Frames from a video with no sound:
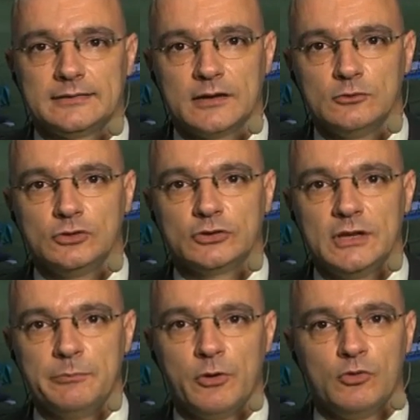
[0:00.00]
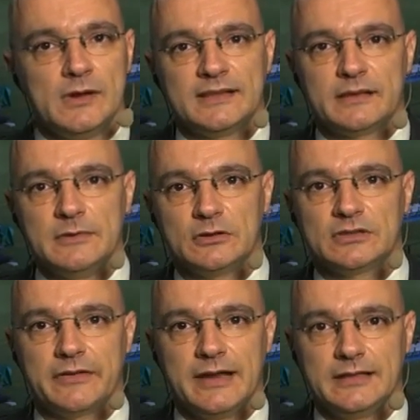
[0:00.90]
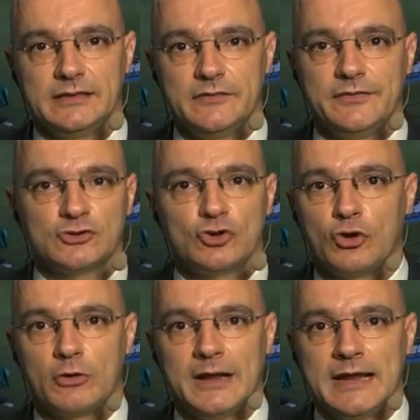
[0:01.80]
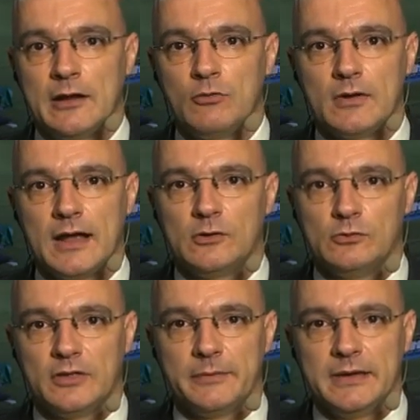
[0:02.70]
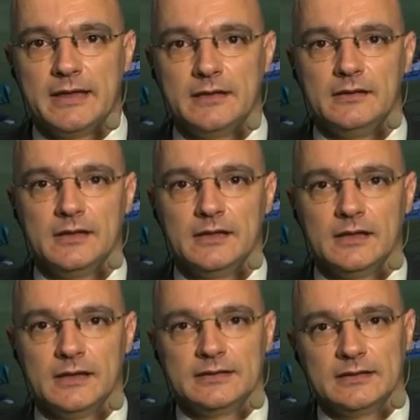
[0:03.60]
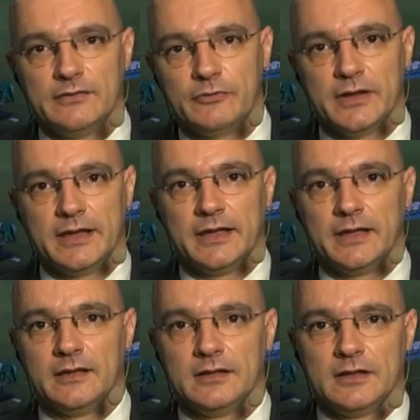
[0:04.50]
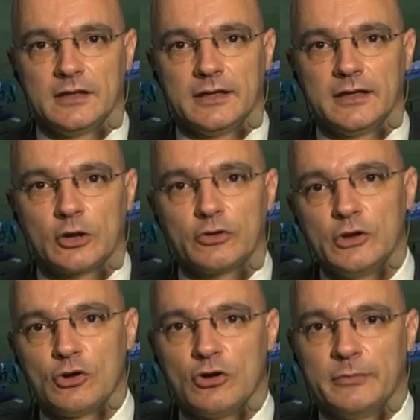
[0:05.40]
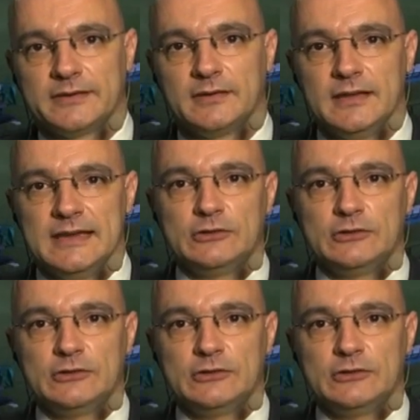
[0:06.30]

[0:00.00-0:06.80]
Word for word: segundo tiempo, un lanzamiento hacia adelante, falló Corbalán en un cálculo de pique y se le fue eh, Rodrigo Gómez.